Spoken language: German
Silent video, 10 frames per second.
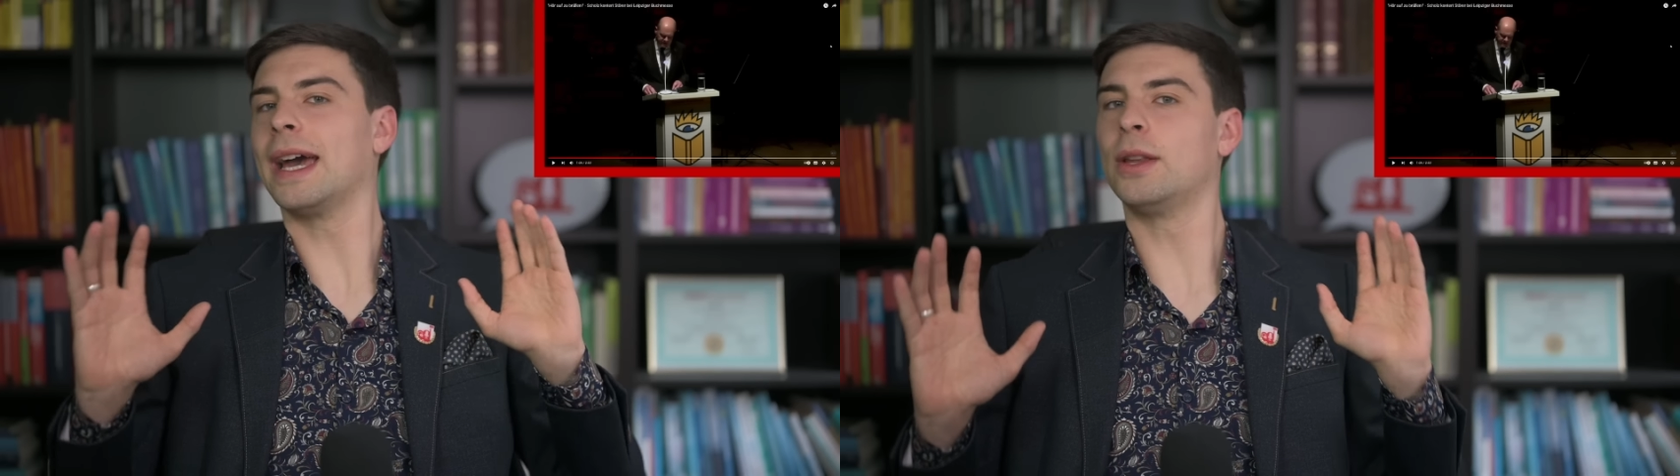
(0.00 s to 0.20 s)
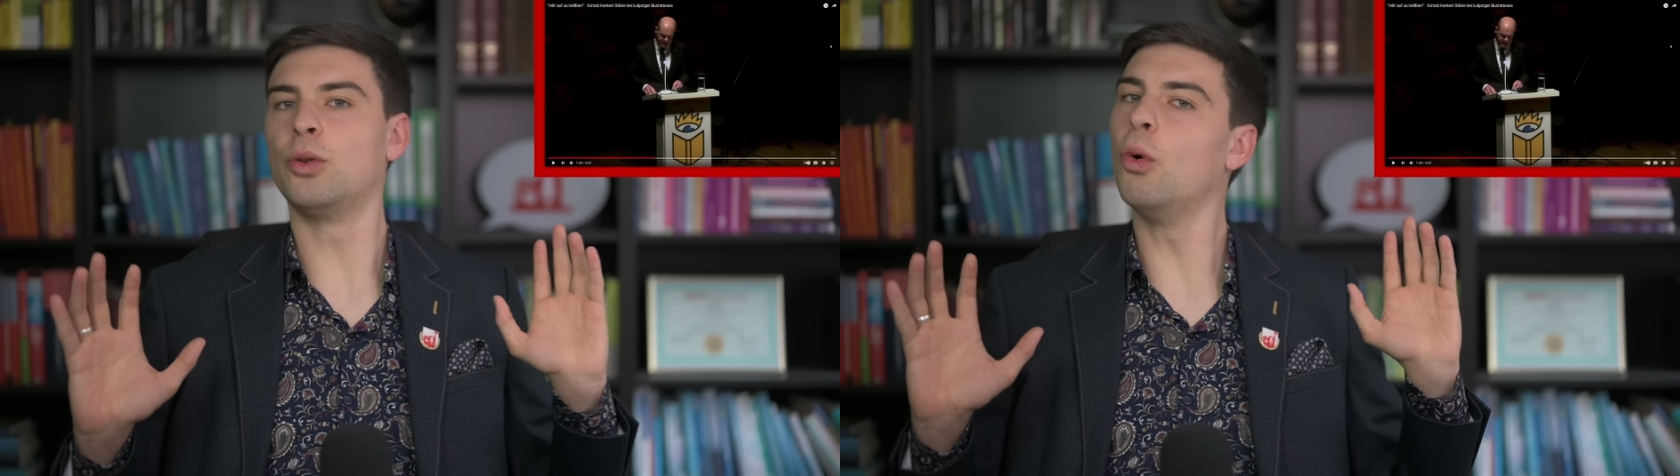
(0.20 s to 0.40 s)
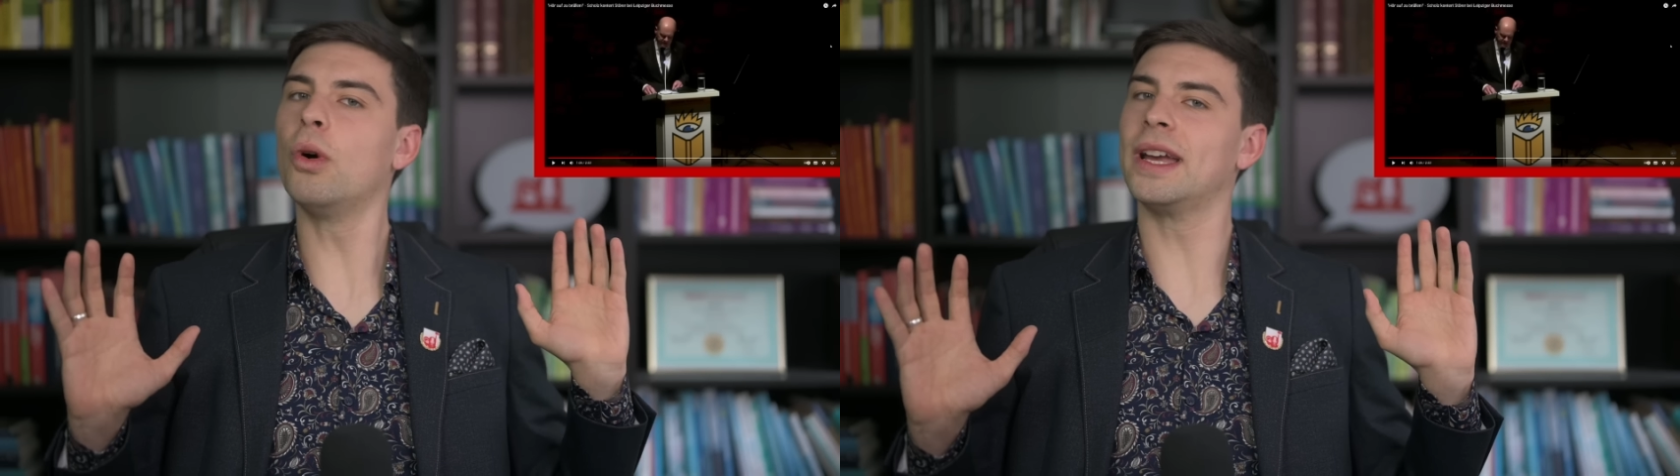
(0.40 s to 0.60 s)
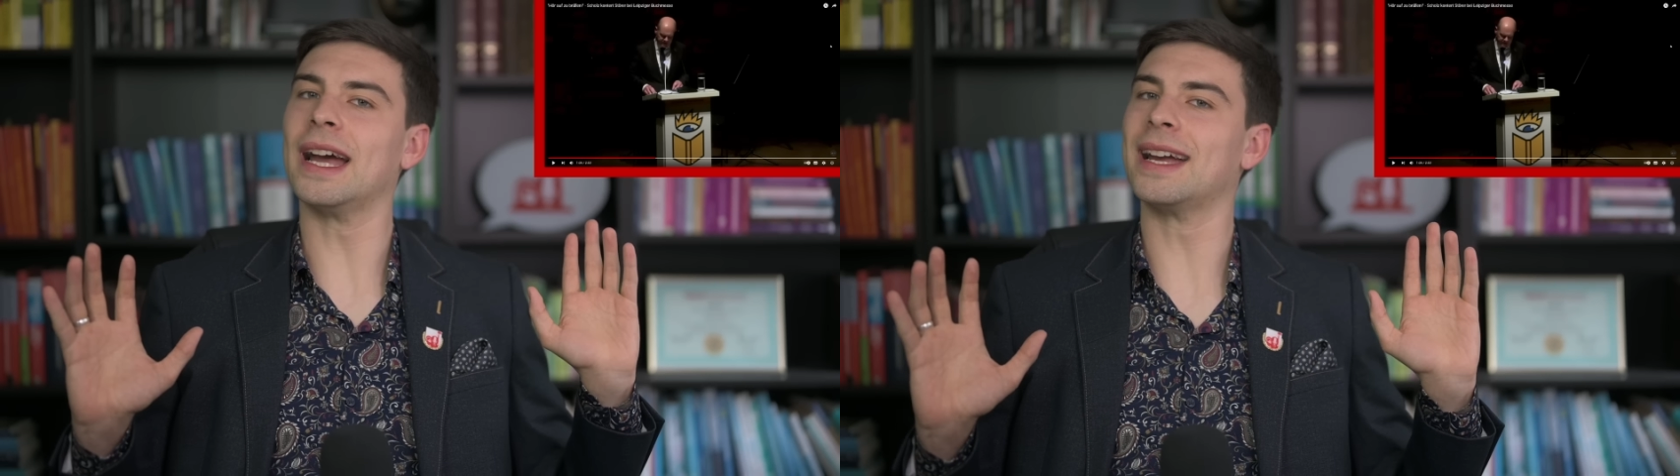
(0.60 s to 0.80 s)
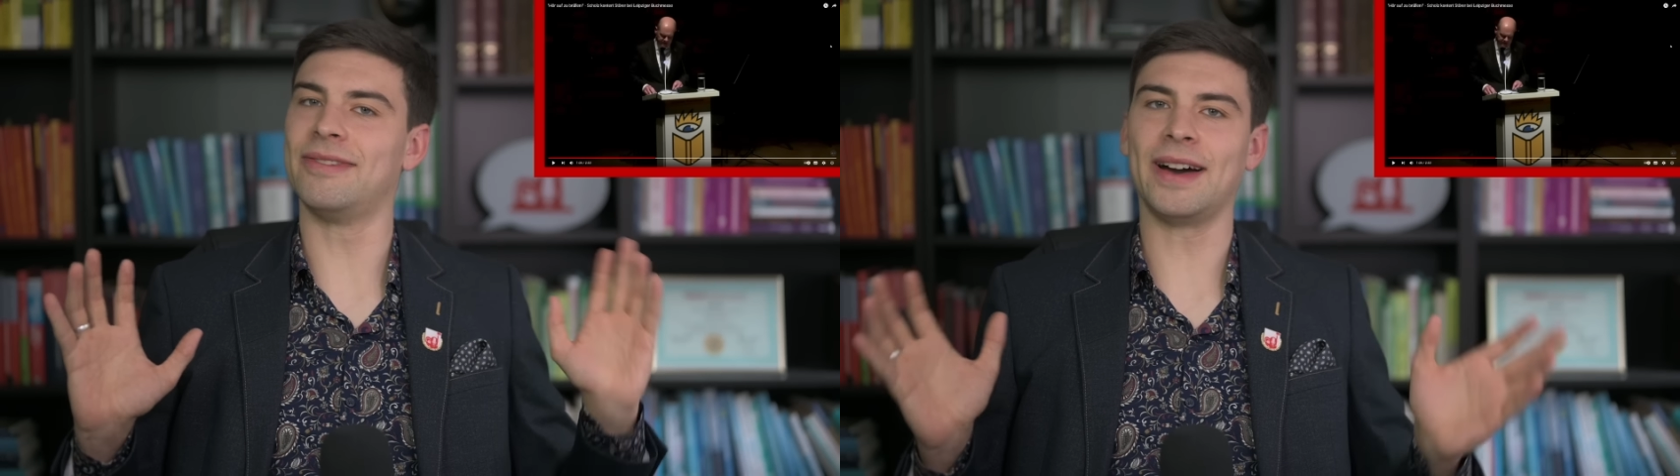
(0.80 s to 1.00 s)

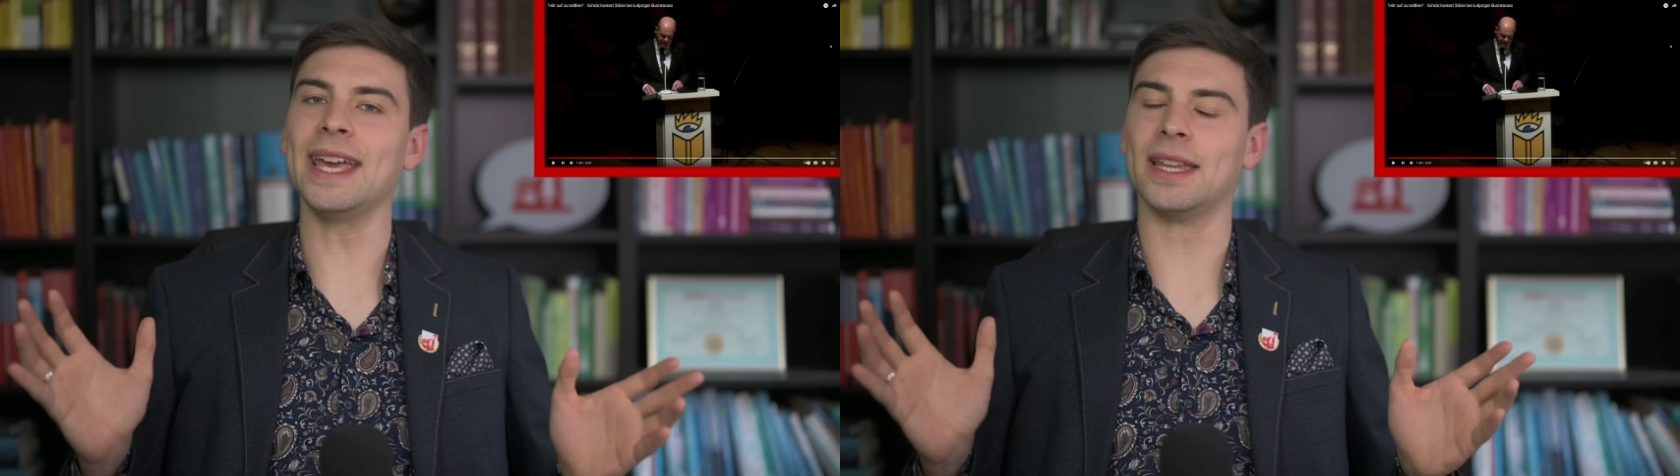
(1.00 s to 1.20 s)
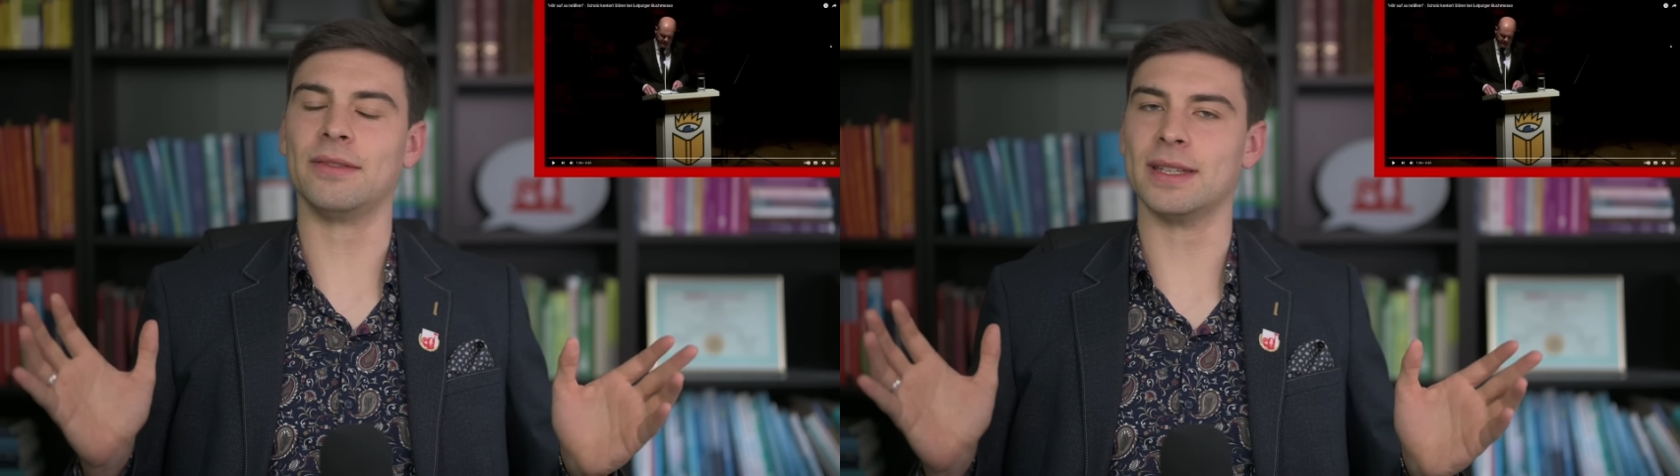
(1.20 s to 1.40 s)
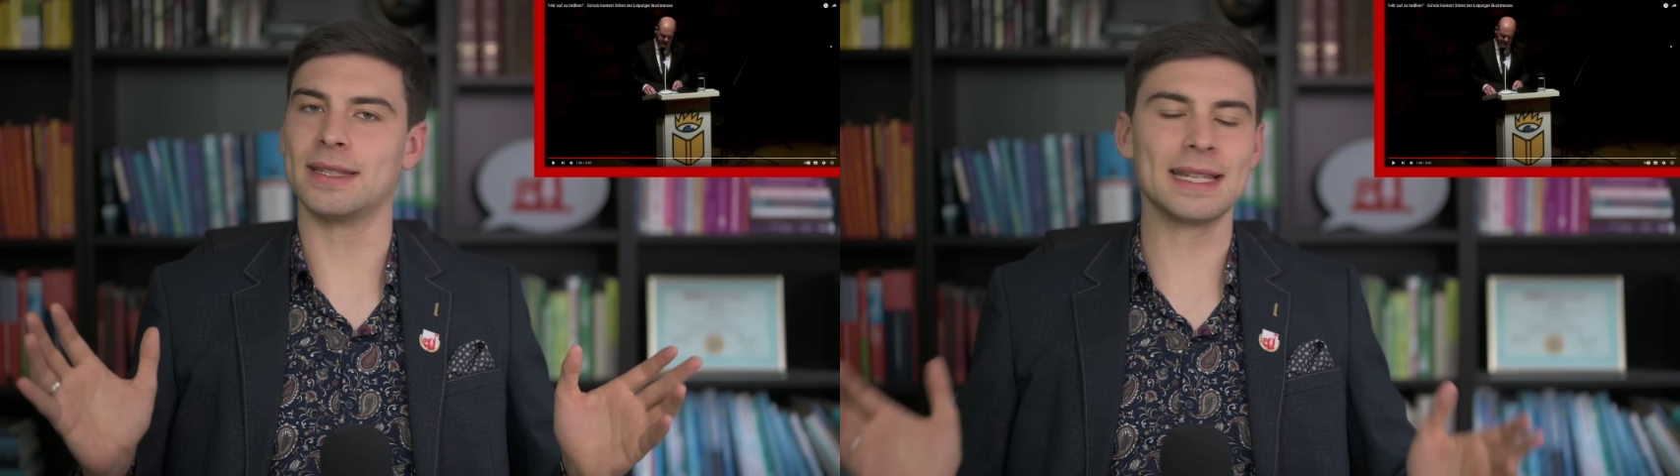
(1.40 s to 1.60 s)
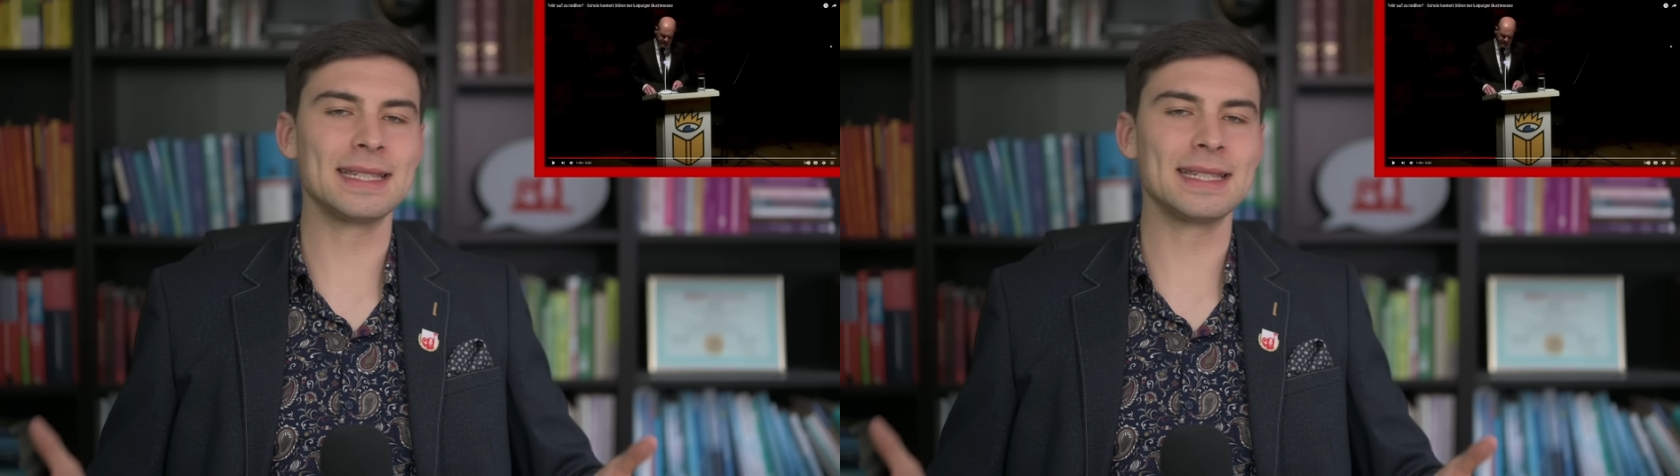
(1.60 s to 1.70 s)
Rhetoriker gefeiert wirst.